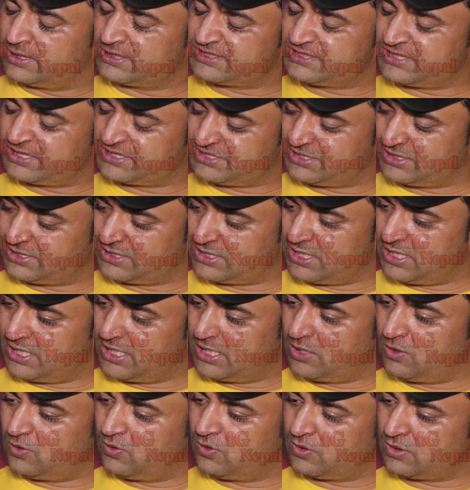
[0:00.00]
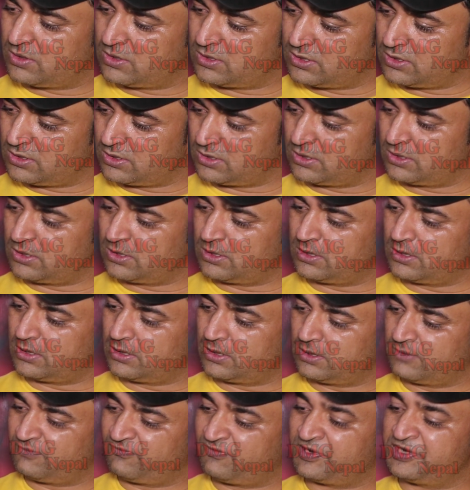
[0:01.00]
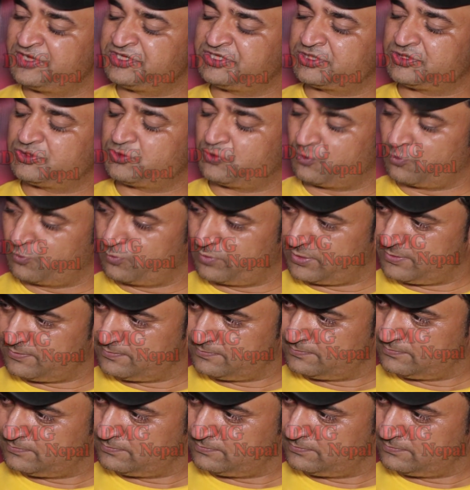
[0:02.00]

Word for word: कंस्ट्रक्शन का है और फर्नीचर शोरूम है